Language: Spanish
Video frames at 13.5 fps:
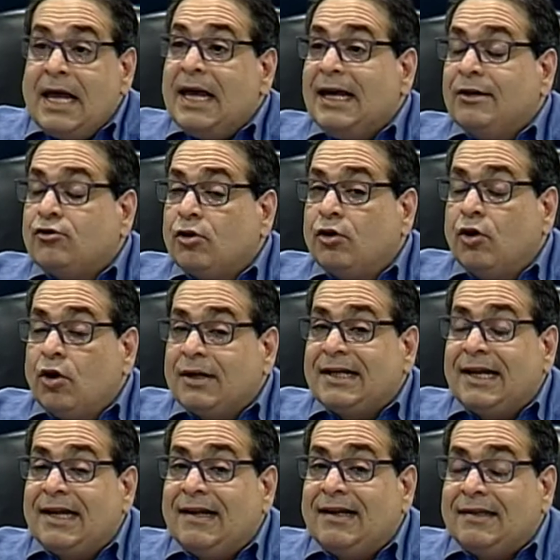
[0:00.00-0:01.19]
eso, no
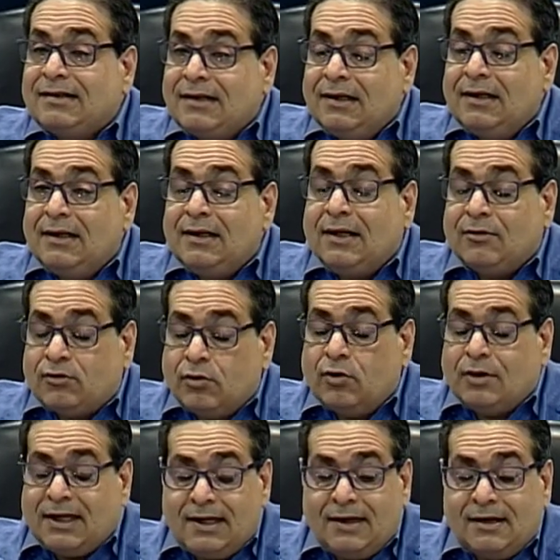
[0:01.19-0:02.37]
quiere decir, eso no
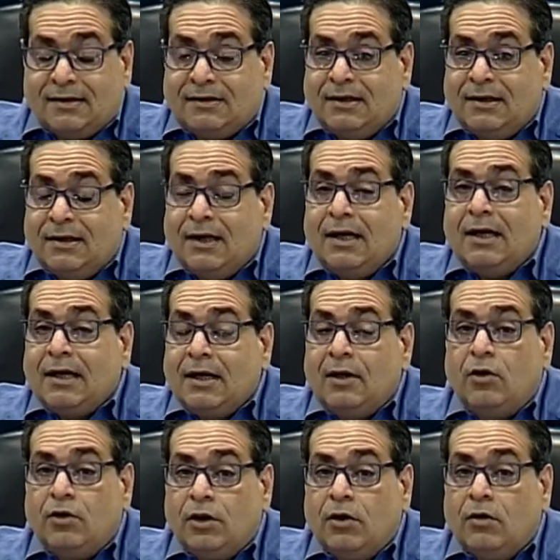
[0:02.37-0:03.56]
quiere decir, y
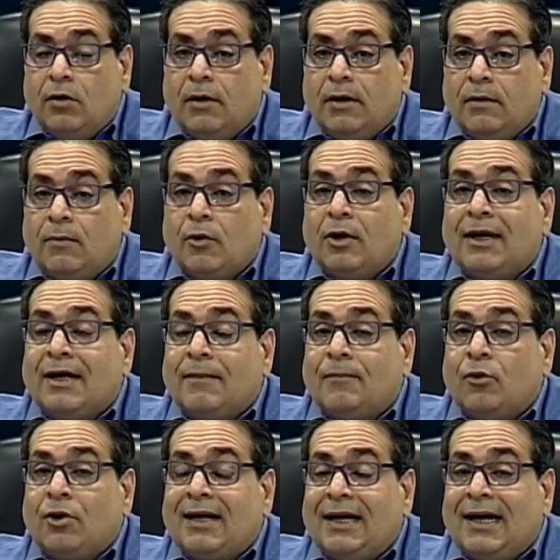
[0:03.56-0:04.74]
lo digo porque,
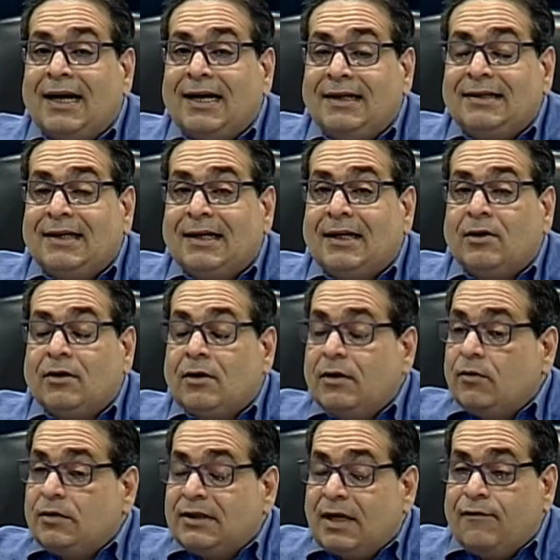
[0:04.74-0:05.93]
porque la gente que, no
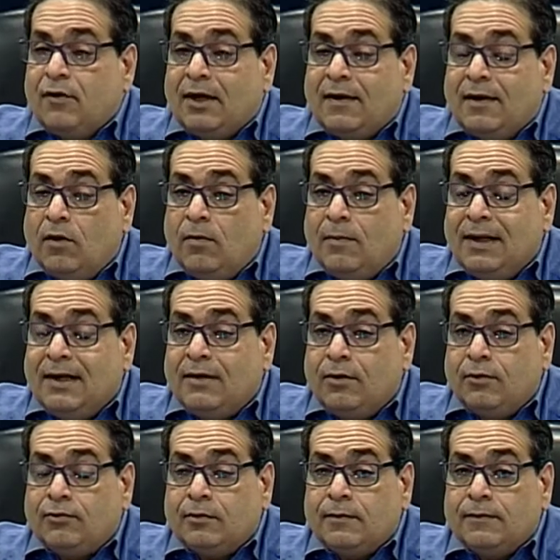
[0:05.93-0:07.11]
está fuera de los
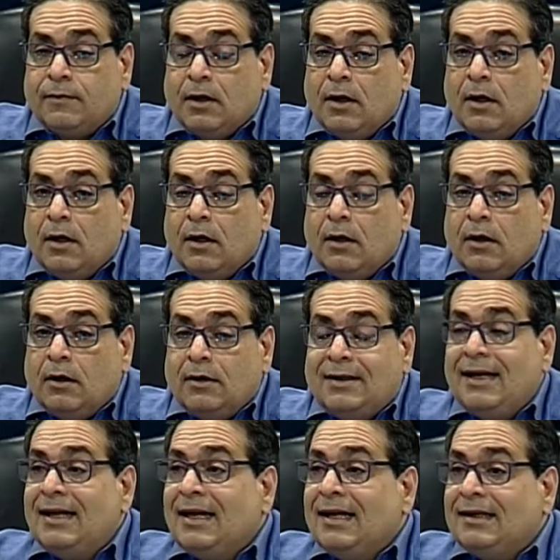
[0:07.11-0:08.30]
medios
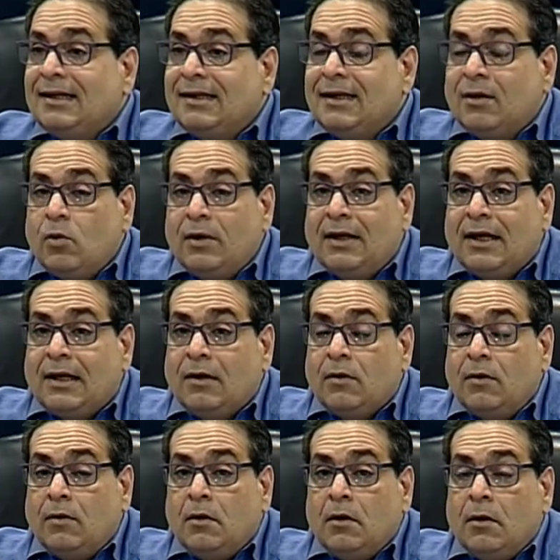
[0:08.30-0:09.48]
tiene que tener
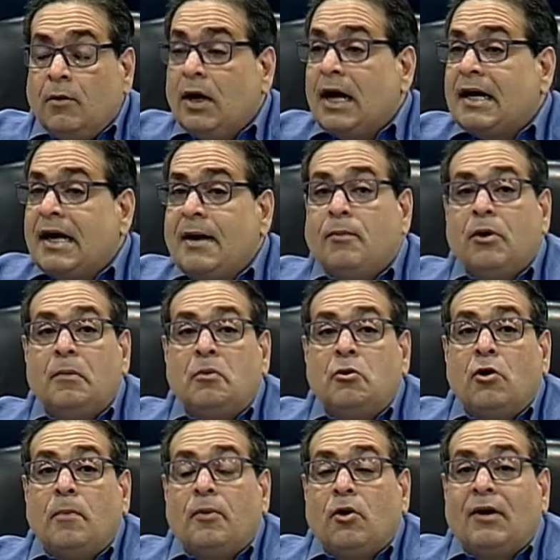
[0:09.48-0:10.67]
cuidado, porque aquí hay, por ejemplo,
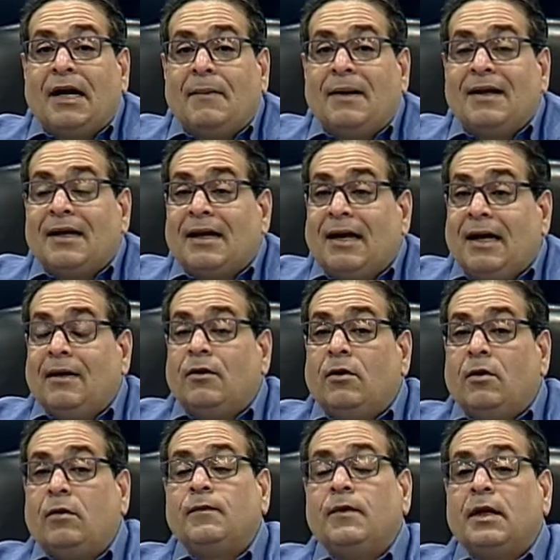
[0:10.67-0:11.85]
unos programas de
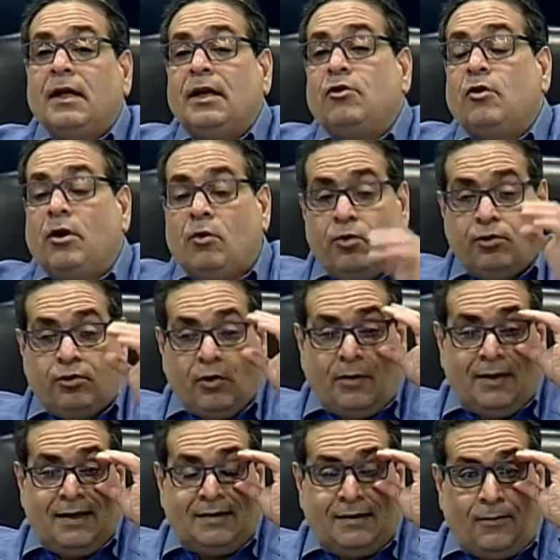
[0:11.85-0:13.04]
radio que yo escucho a
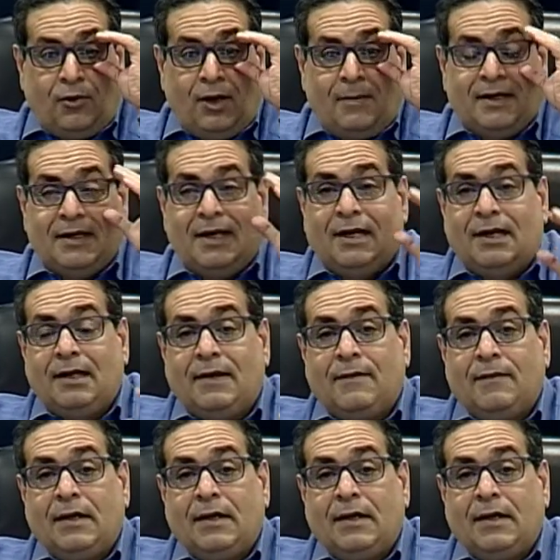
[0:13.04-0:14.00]
veces por la mañana